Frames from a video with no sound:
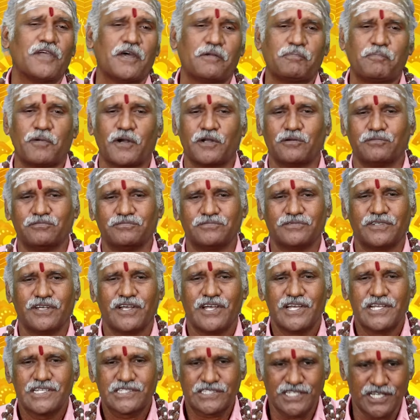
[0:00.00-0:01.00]
ஏற்படும்
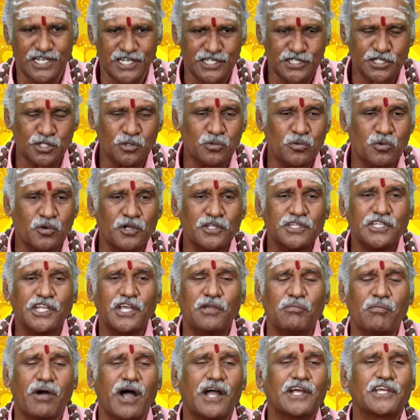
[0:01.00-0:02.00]
சிலருக்கு குழந்தை
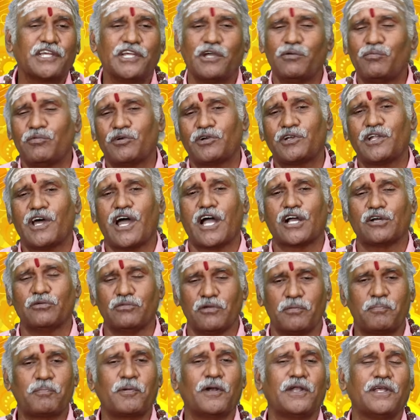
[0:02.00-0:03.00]
பாக்கியம் உண்டாகும்
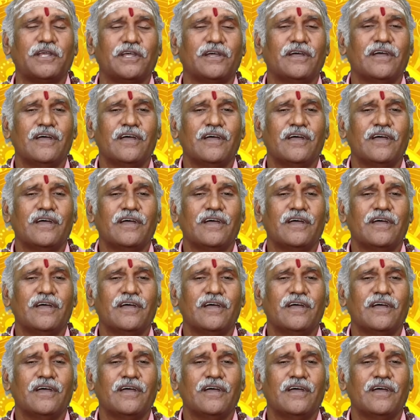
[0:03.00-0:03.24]
இப்படி